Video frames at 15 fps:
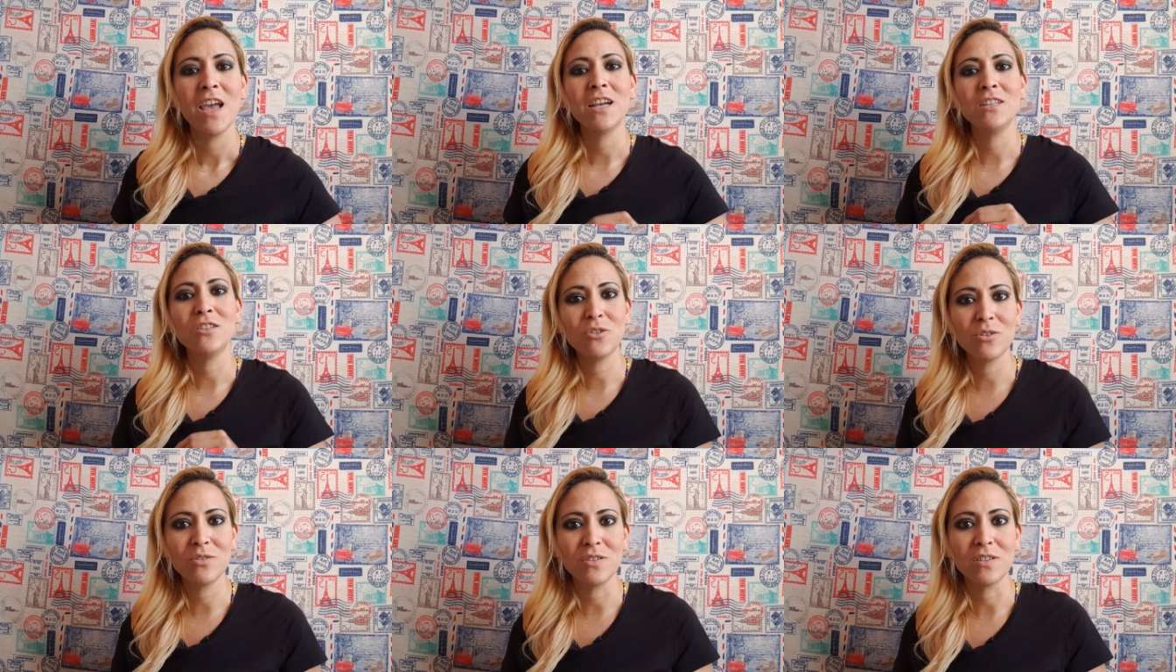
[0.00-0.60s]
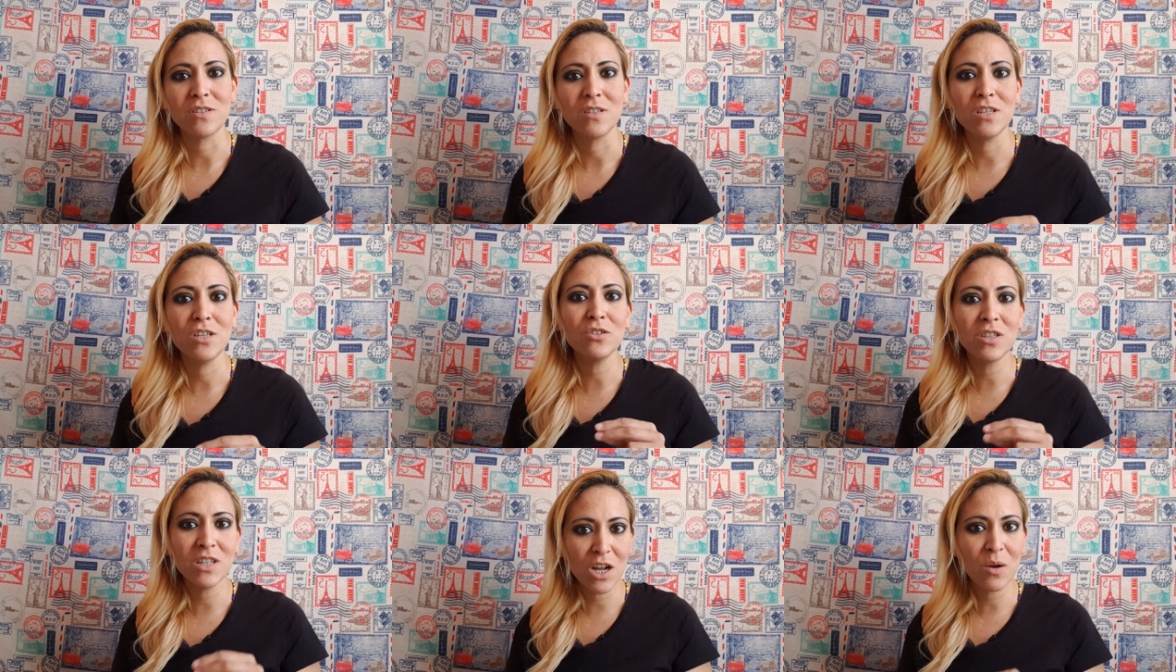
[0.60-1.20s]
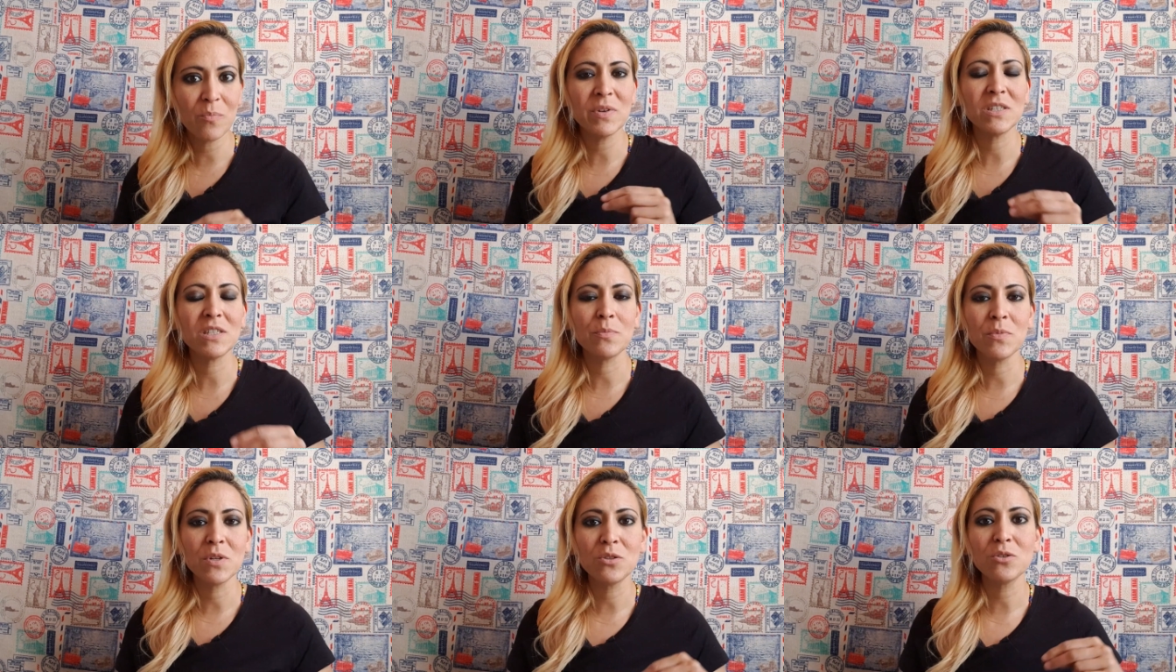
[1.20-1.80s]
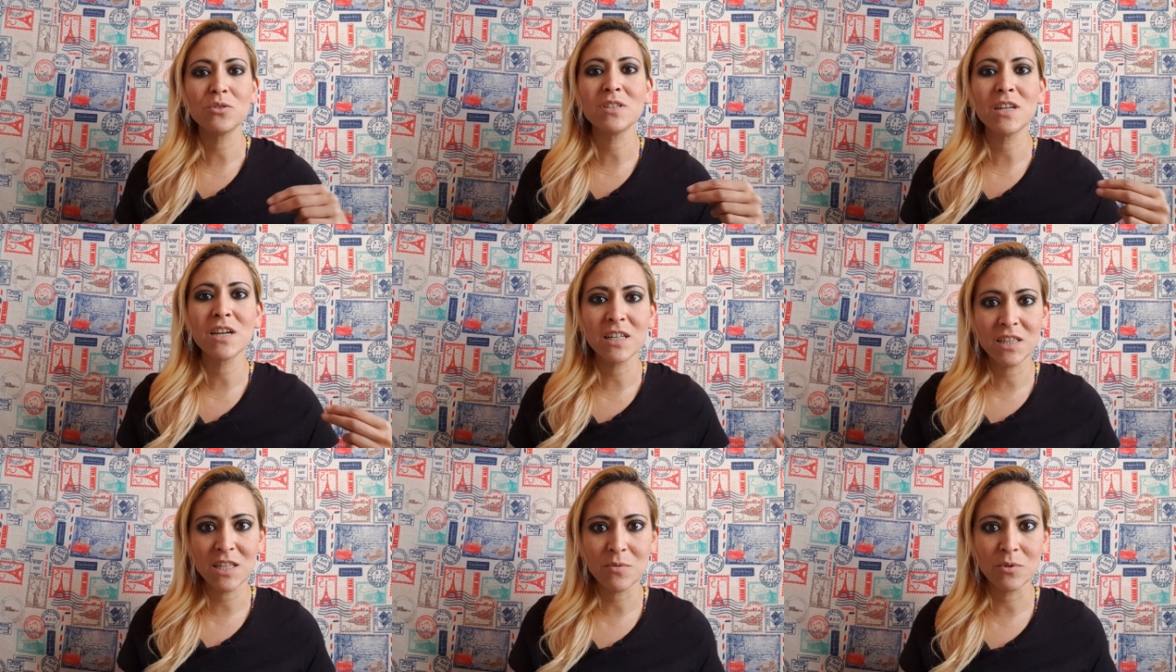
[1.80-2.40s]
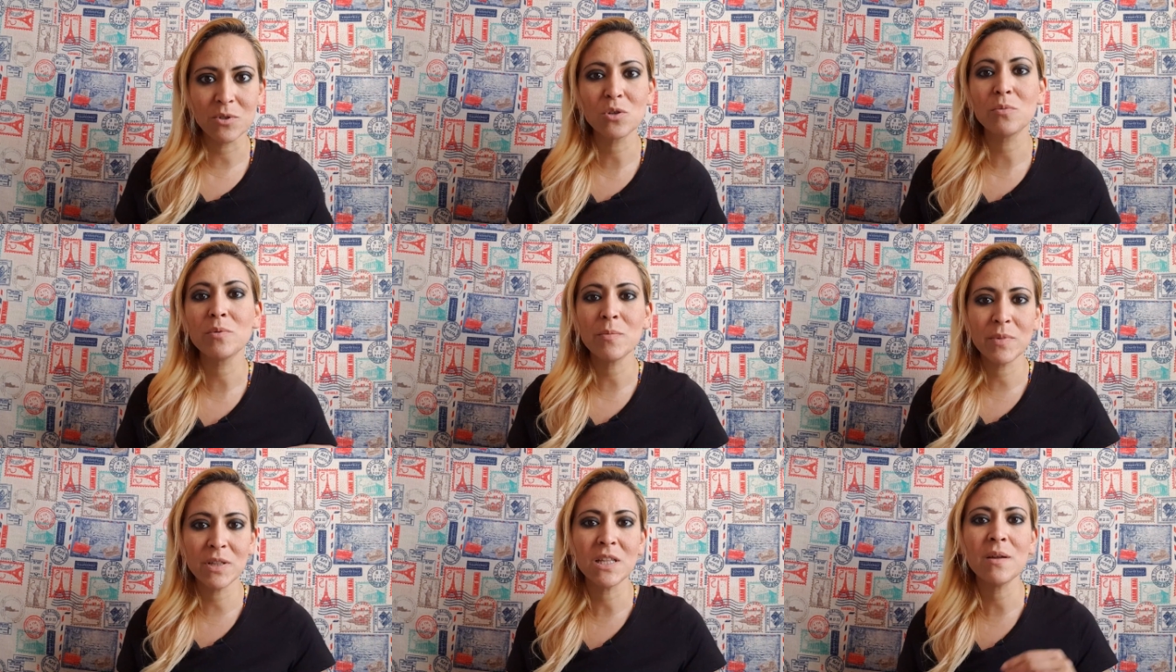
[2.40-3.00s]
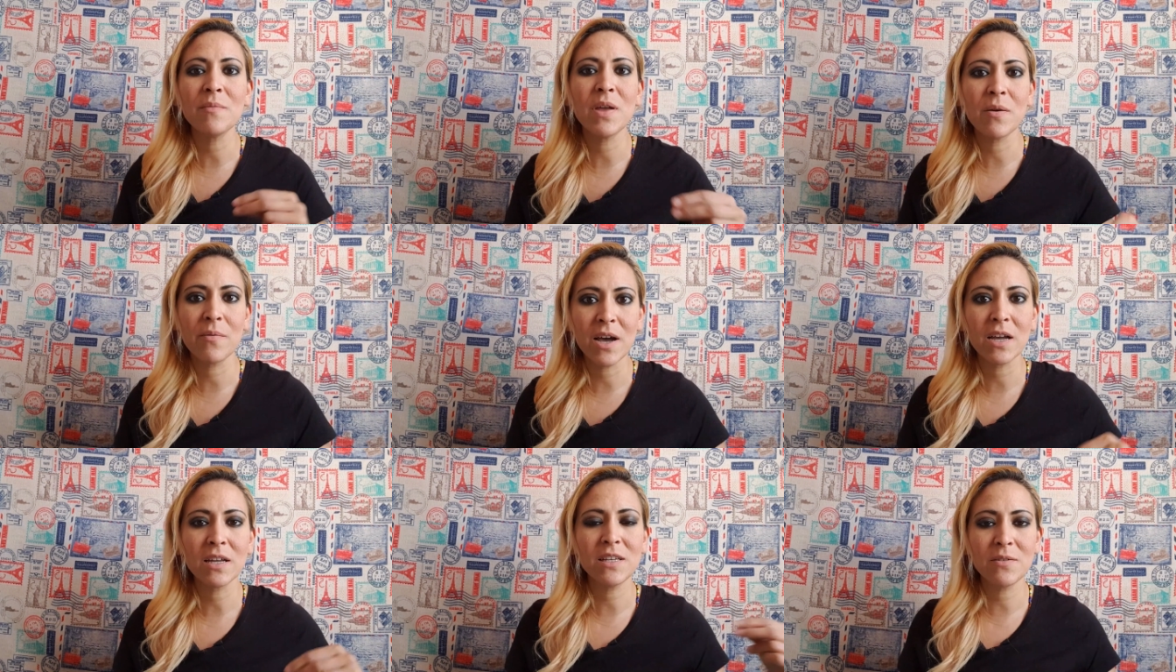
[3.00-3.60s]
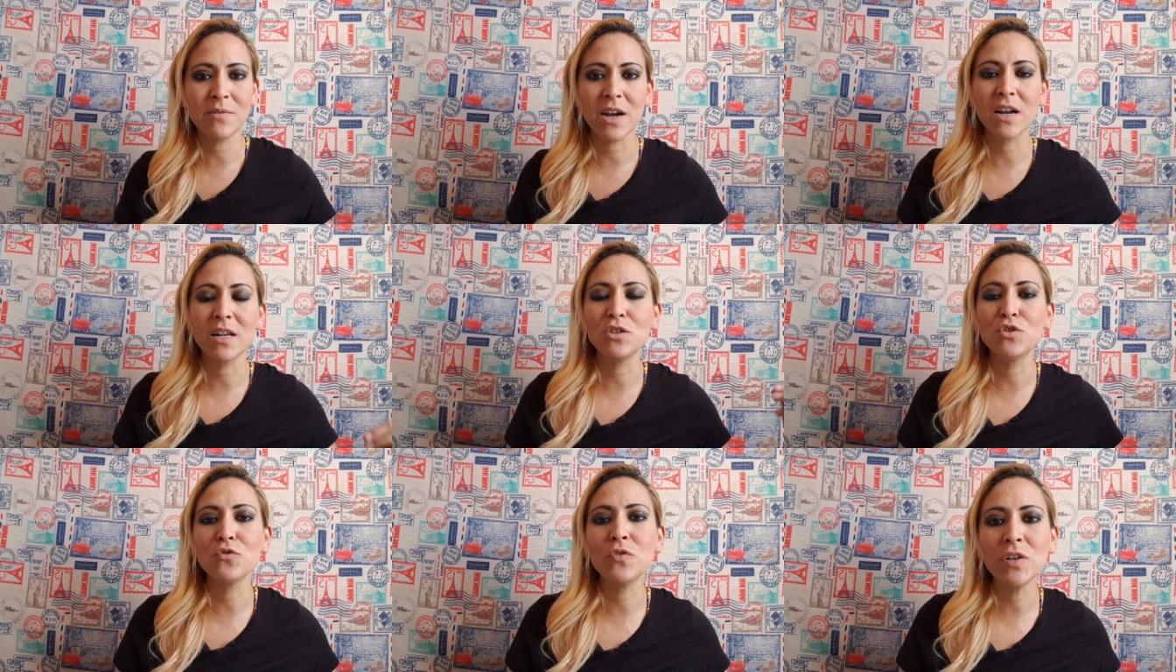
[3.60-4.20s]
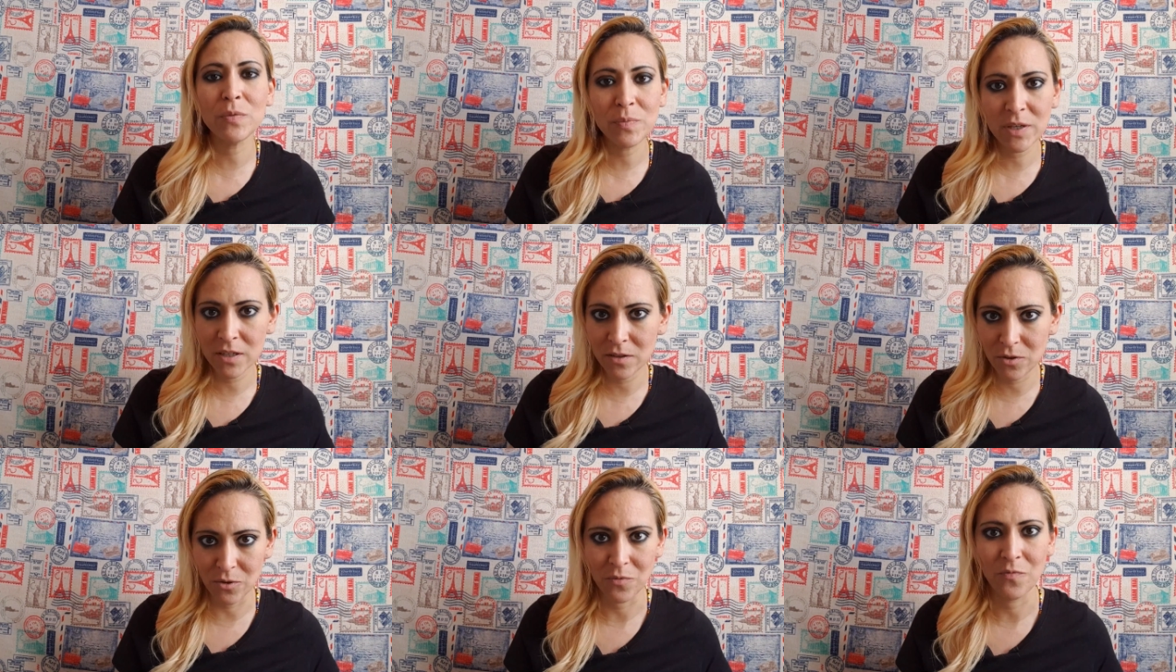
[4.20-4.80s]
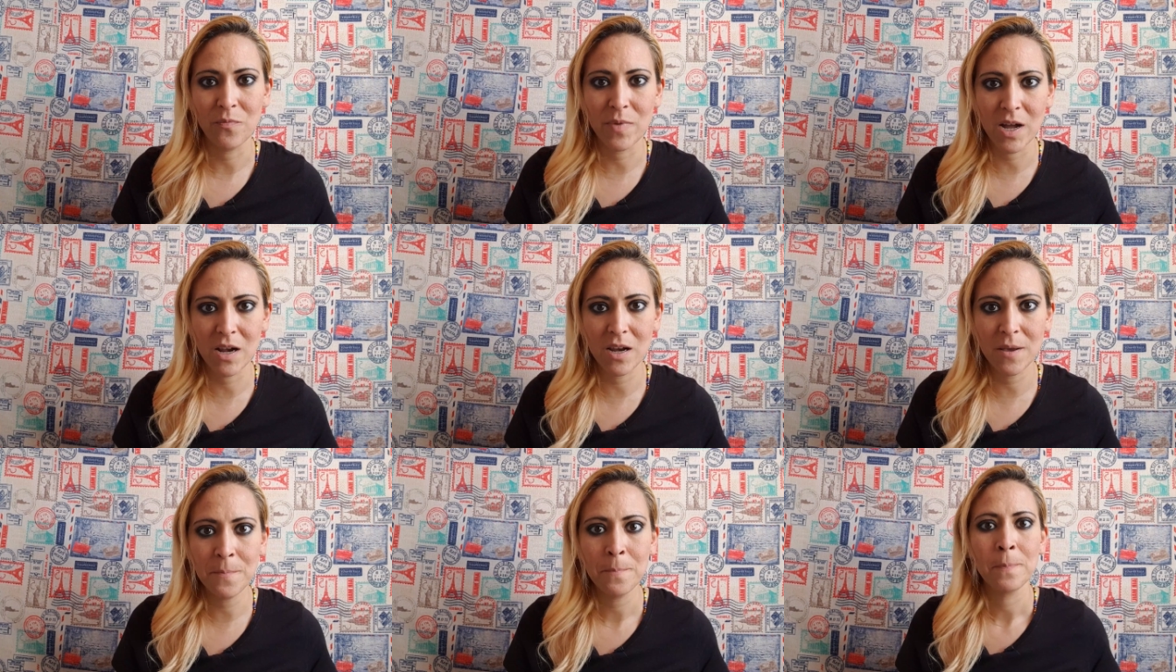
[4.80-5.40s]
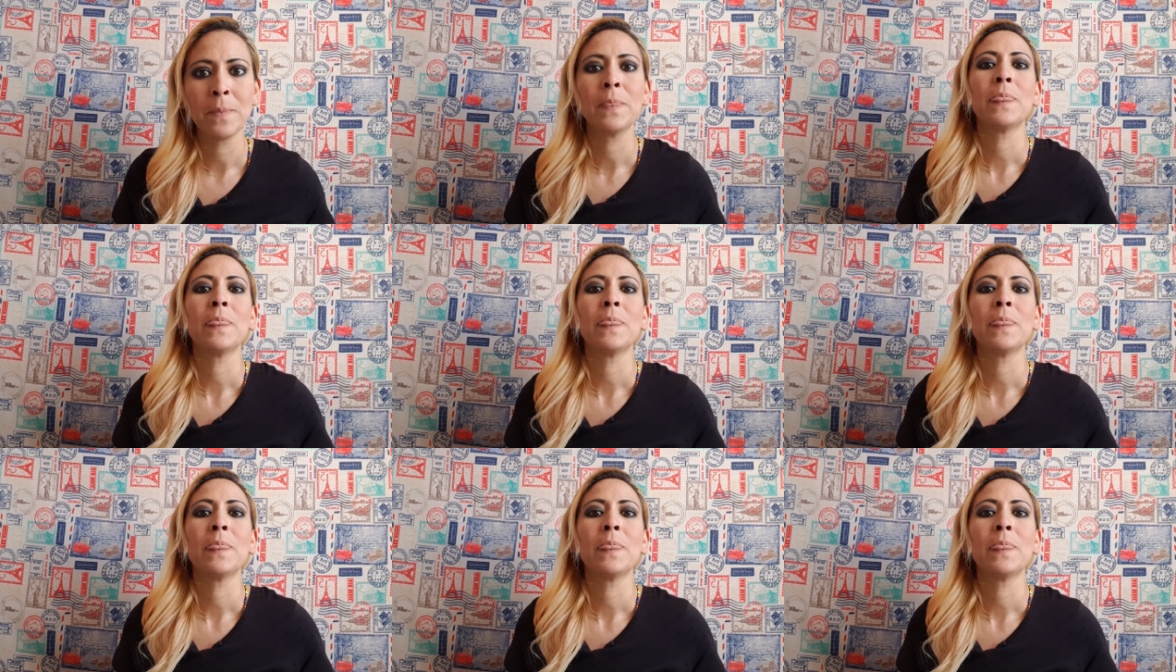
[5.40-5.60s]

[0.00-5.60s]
Entonces, si yo tengo pensamientos negativos, obviamente me va a llevar al sufrimiento, ¿vale?